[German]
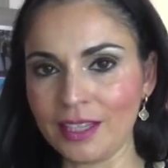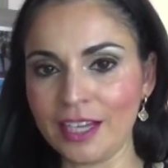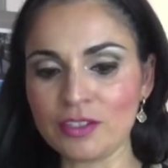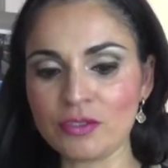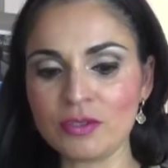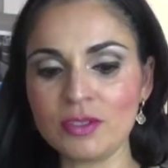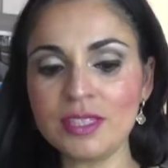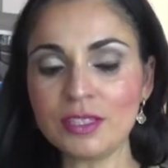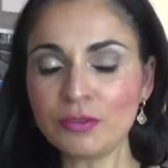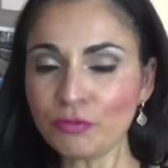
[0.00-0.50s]

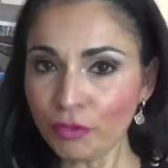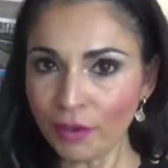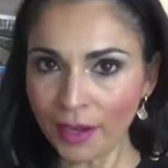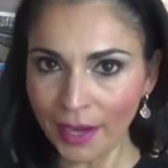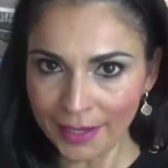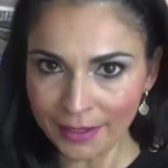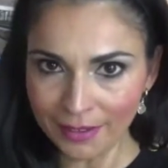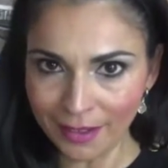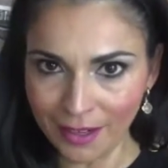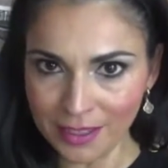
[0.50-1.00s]
Also nicht
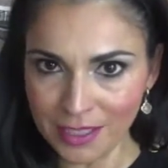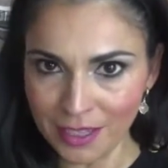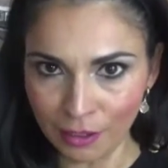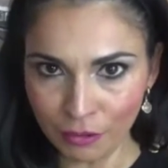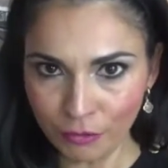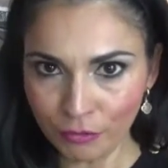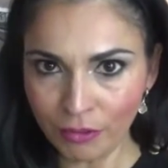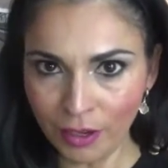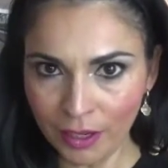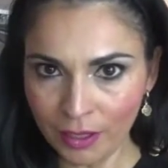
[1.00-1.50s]
freitags
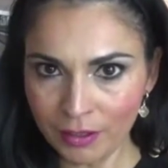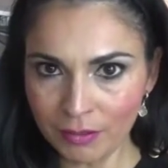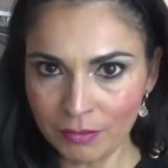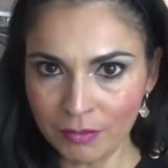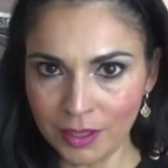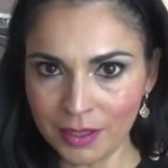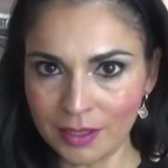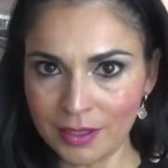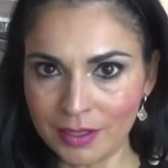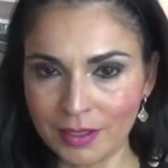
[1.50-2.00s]
anfangen
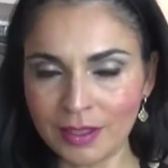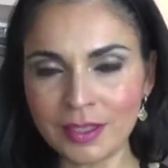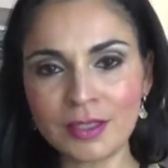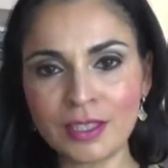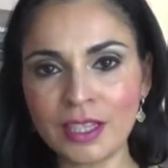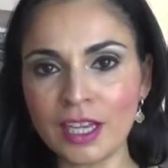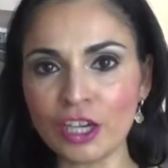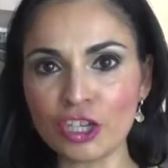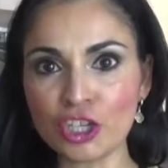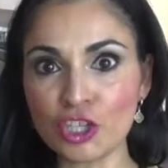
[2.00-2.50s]
mit
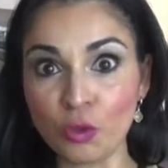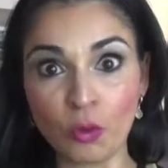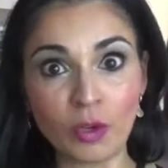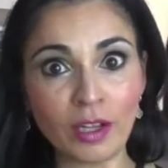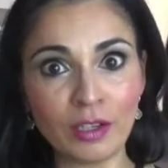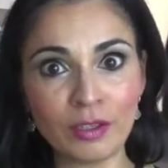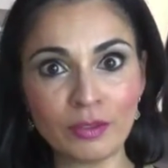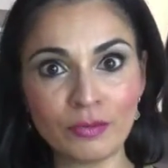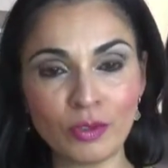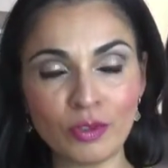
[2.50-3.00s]
der
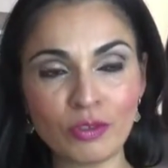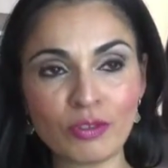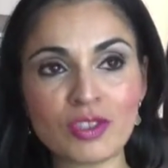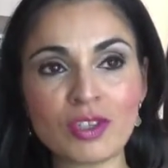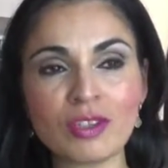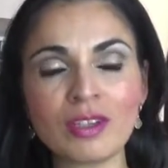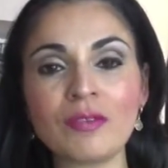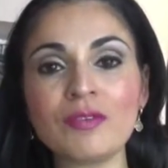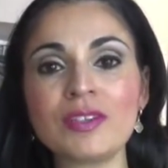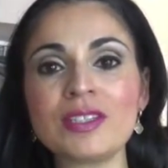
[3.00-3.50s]
Schnullerentwöhnung,
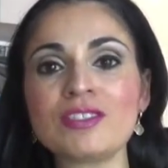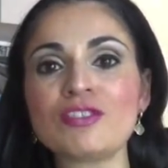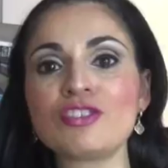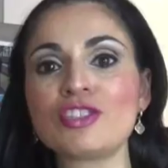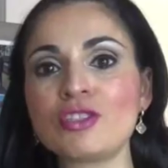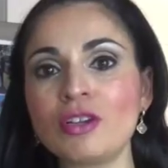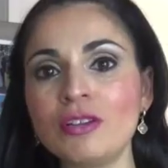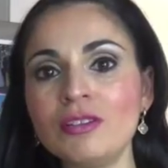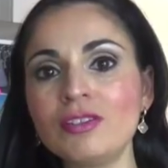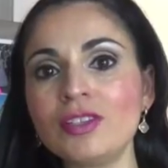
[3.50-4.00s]
sondern mit diesem
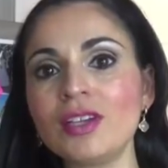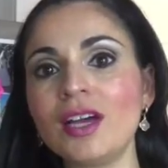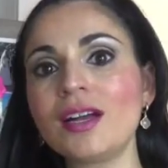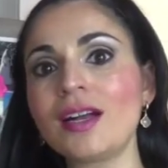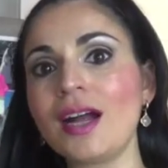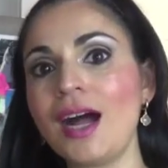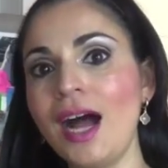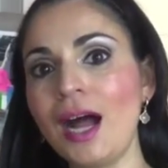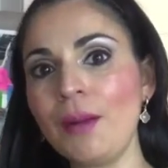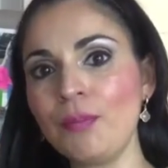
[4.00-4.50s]

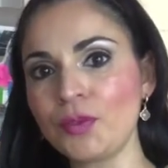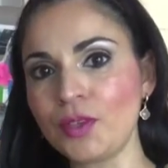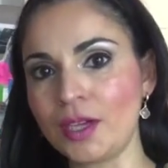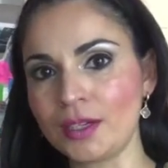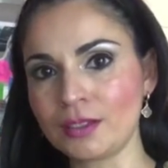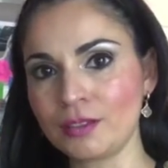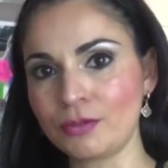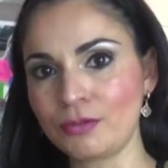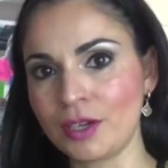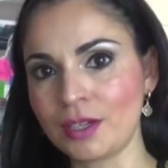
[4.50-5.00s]
Sonntagabend
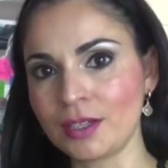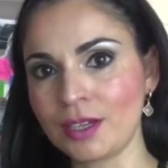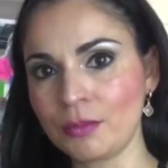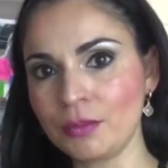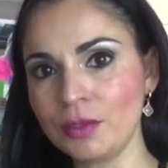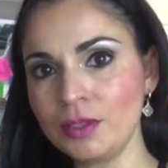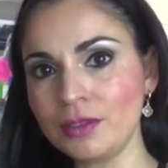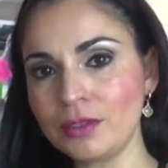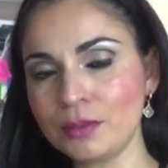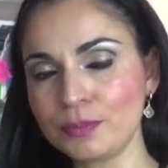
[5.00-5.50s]
angefangen
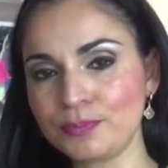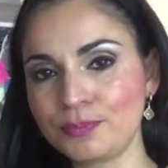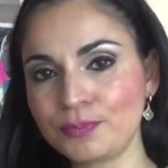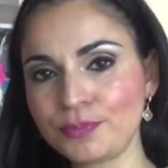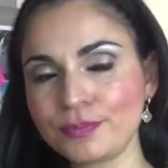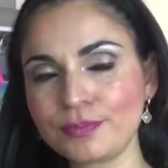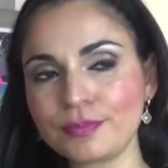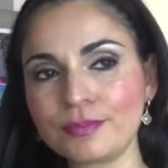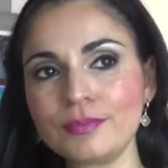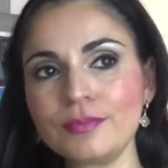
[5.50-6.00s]
damit.
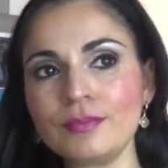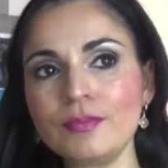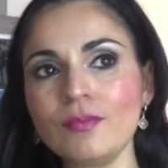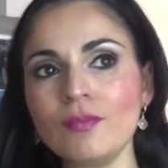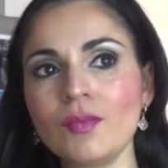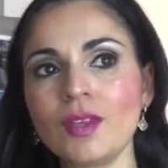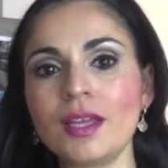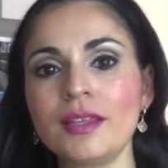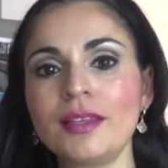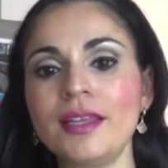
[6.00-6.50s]

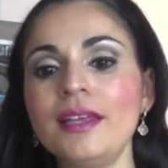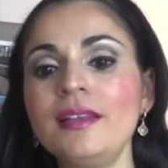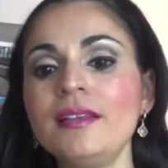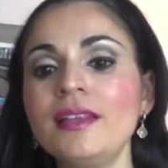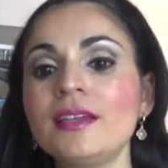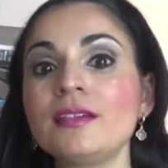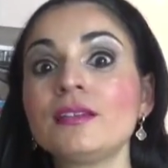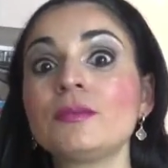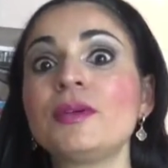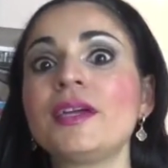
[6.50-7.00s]
Denn
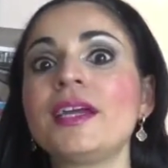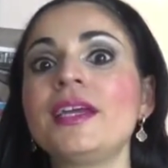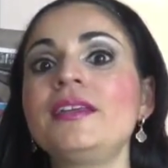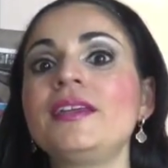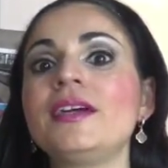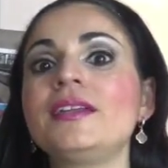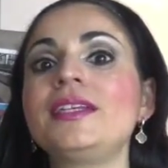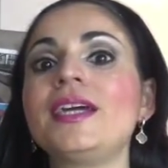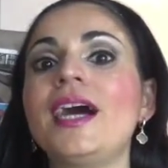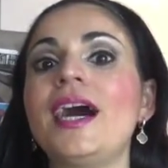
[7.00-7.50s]
dann beginnt
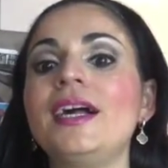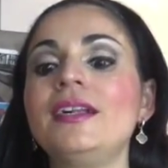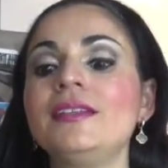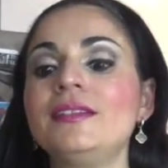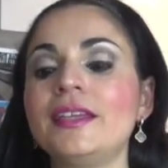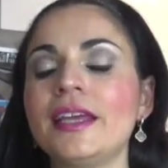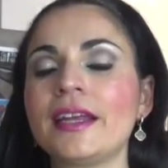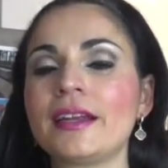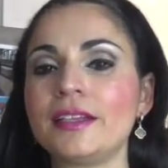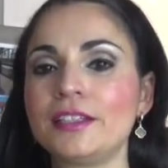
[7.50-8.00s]
ja die
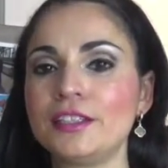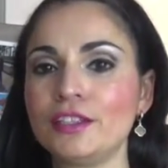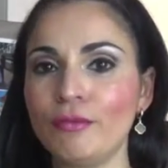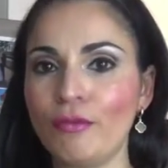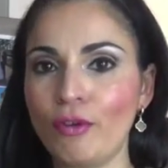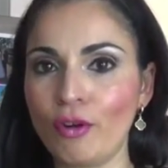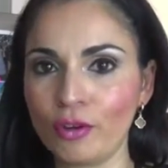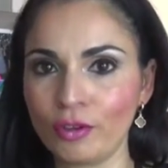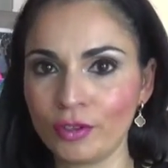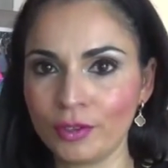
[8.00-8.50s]
alltägliche
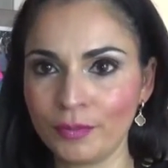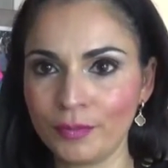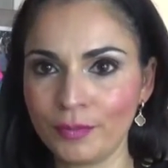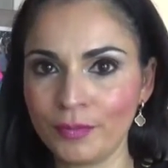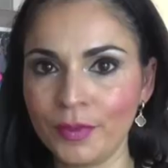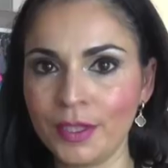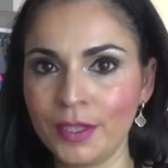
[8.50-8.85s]
Woche.